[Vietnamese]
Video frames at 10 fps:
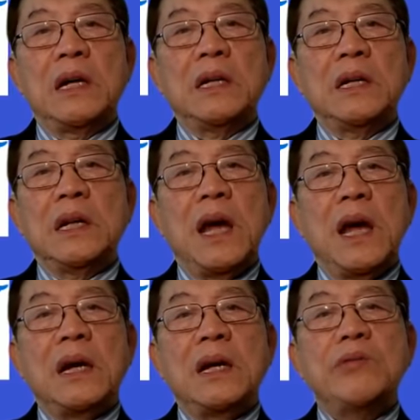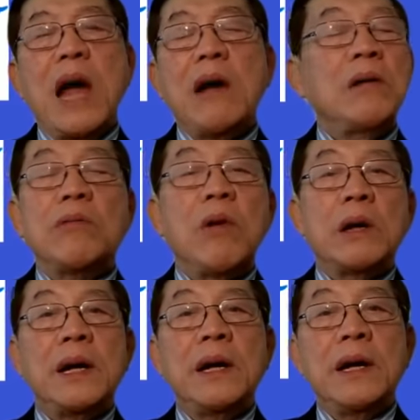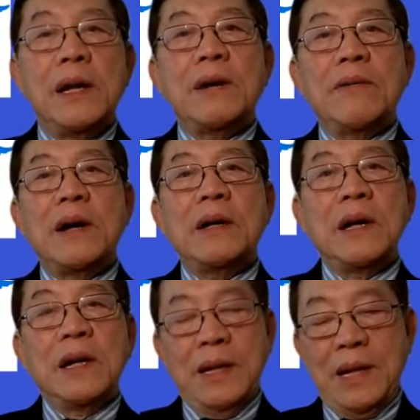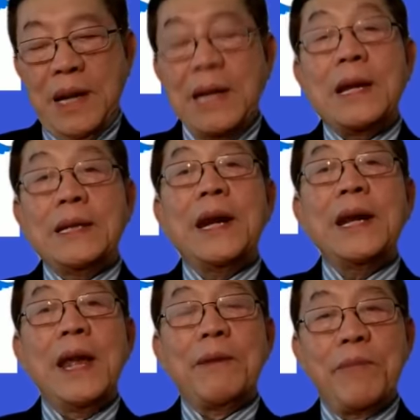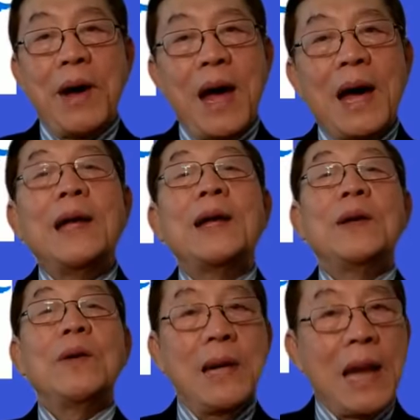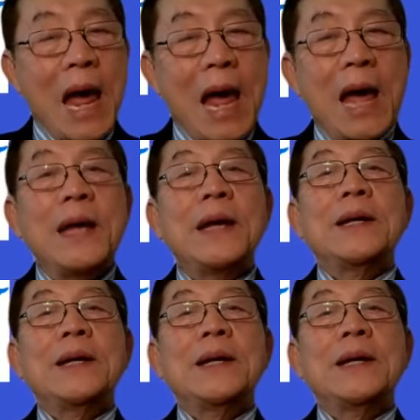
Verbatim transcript: người ta khứu giác không có nữa. Vâng, thì đấy là những cái điểm mà nó hơi lạ.